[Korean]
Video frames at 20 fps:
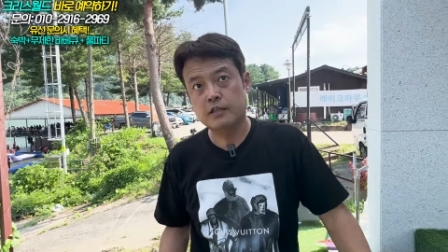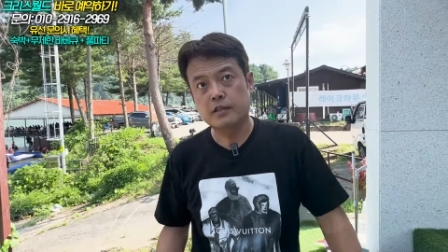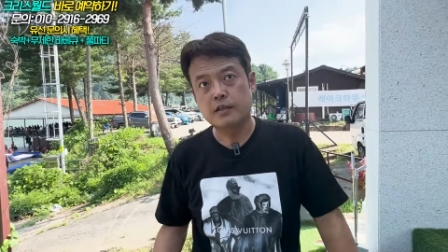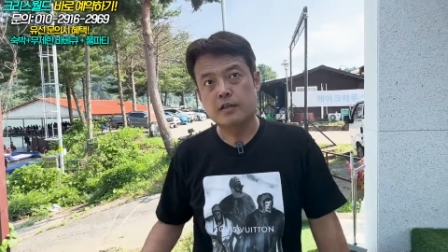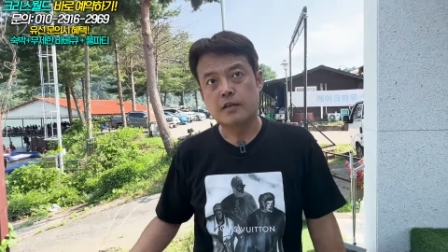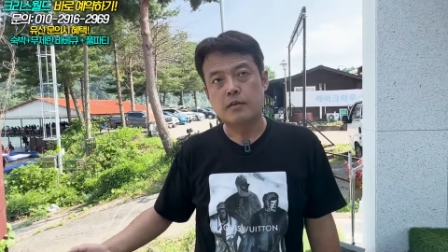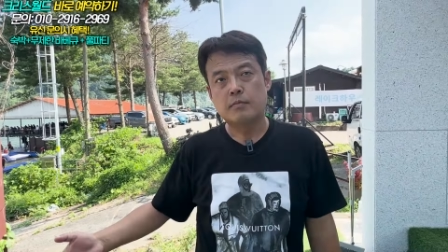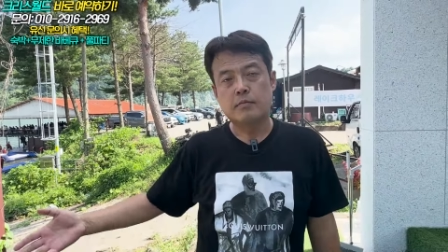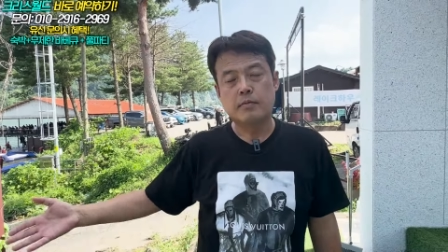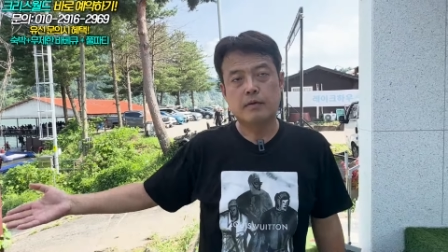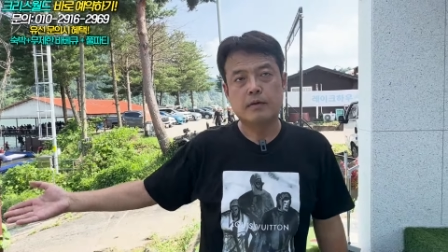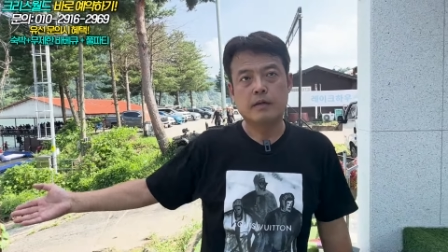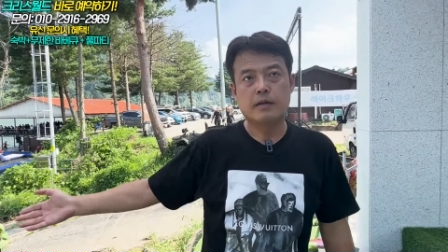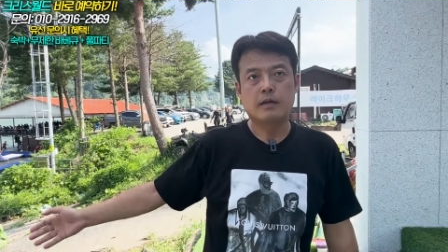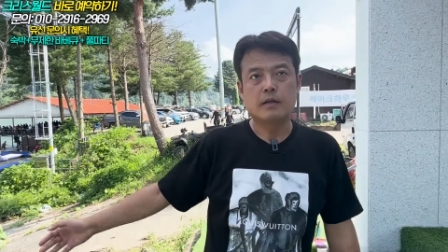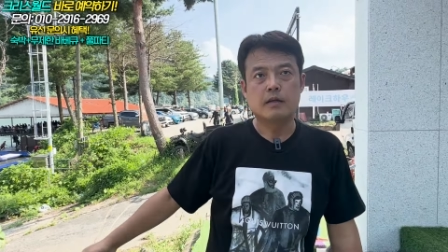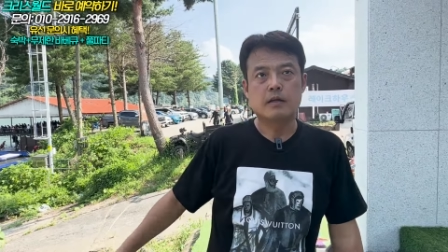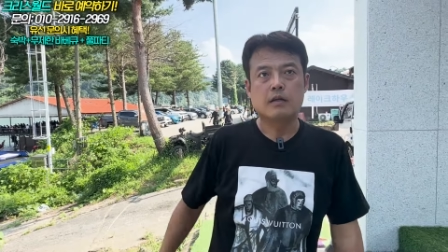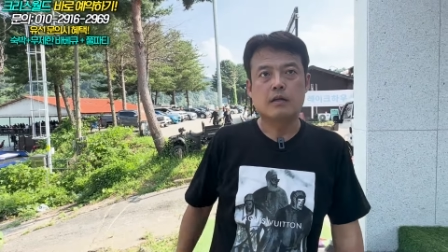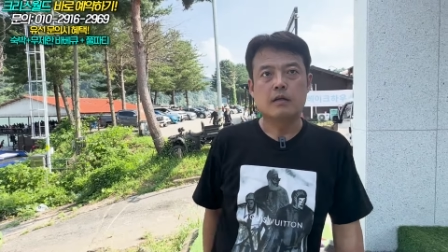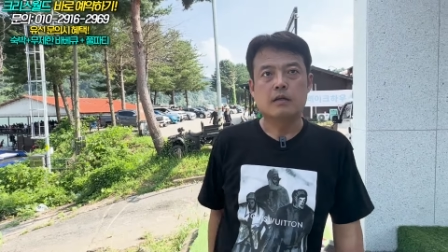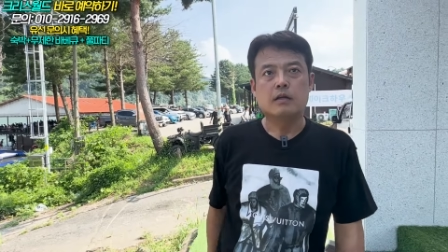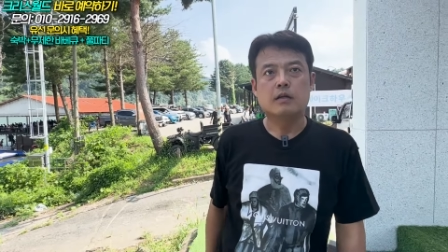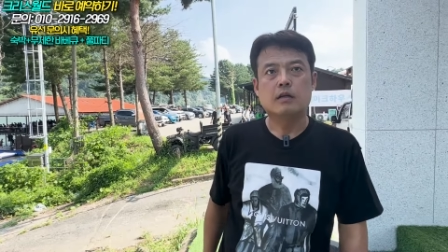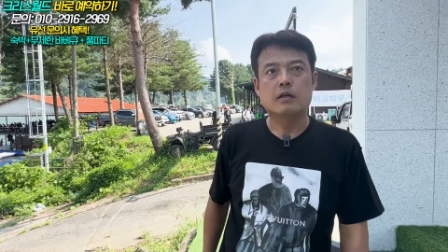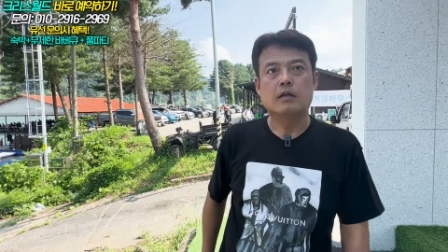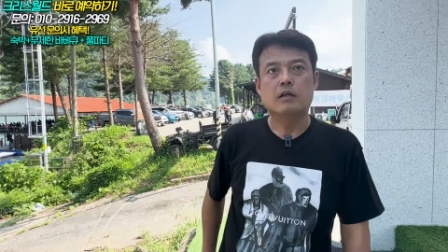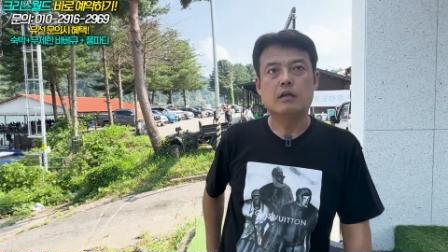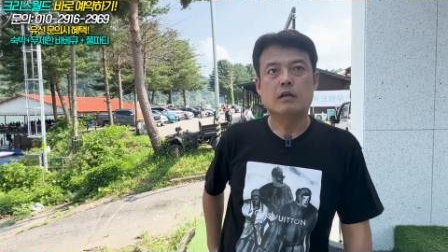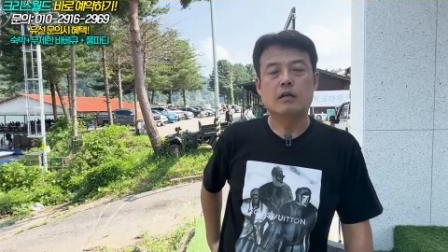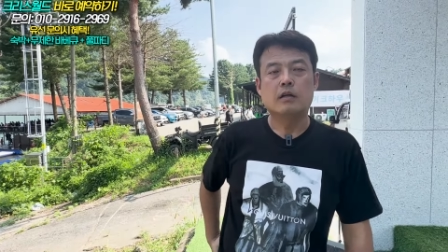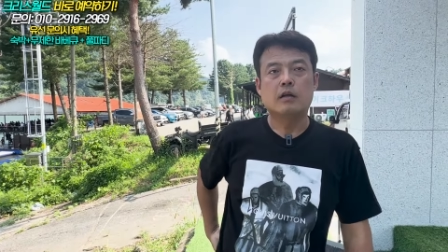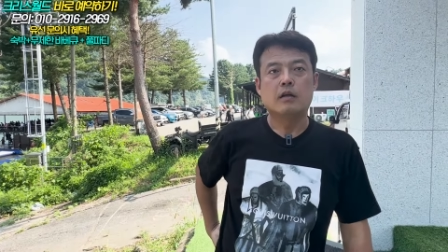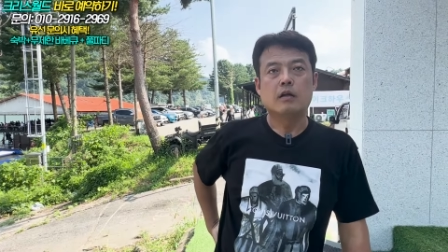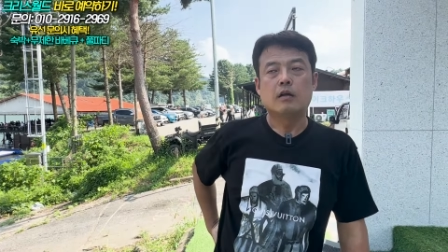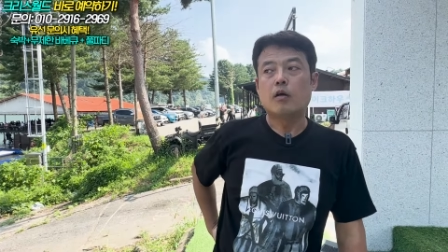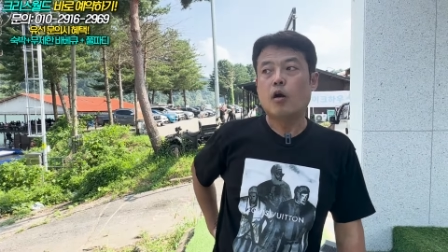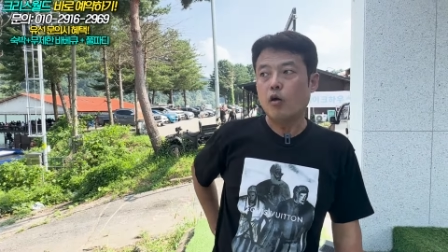아, 빙수를 먹으려라도 오겠네요.